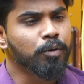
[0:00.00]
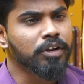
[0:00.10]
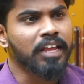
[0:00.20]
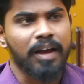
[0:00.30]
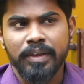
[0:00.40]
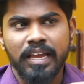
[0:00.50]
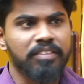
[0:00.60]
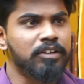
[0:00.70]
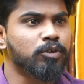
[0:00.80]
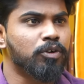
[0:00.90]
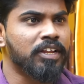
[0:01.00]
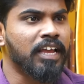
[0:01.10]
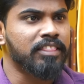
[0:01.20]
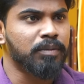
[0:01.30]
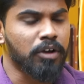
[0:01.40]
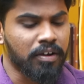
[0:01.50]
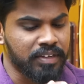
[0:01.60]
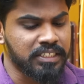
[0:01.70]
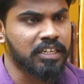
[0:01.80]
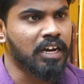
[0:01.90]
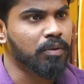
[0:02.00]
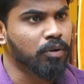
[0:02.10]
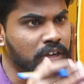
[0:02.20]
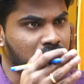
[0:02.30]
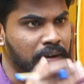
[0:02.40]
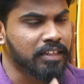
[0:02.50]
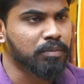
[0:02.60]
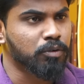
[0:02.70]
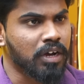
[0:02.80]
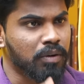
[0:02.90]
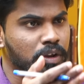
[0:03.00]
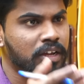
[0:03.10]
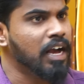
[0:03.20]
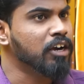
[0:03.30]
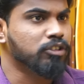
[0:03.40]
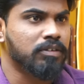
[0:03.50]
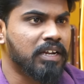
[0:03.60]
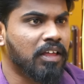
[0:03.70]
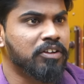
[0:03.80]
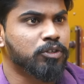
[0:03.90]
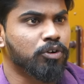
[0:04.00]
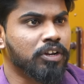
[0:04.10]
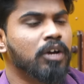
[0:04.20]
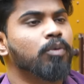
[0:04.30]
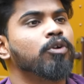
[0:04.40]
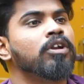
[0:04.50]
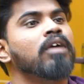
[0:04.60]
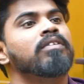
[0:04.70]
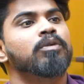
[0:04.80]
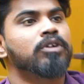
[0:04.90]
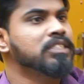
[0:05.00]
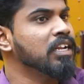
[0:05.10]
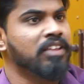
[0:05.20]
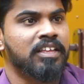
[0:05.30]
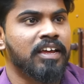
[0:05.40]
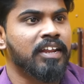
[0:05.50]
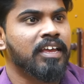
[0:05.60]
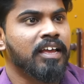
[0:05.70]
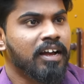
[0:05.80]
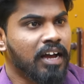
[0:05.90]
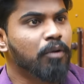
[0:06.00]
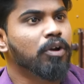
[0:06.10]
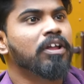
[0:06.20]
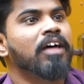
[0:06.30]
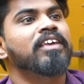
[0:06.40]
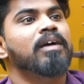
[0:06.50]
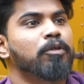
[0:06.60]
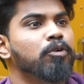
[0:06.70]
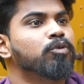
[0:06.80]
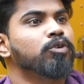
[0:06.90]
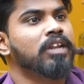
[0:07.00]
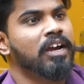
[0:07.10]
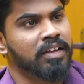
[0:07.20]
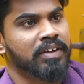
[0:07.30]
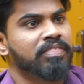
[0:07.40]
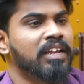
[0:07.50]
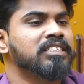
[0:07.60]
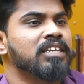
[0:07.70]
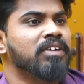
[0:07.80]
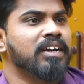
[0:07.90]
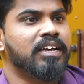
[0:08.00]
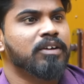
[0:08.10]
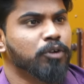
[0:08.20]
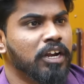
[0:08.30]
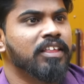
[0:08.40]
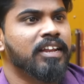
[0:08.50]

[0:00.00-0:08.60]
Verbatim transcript: கூட்டணி அமையாதுன்னு சொல்றீங்க அதிமுக விசிகாவோ இல்ல மதிமுகவோ இல்ல காங்கிரஸோ வராதுன்னு சொல்றீங்க ஒன்றை விட ஒன்று சிறந்தது தானே அவங்களோட அதிக மதம் கொடுக்குறாங்கன்னா வரத்தானே செய்வாங்க கூட்டணி தான்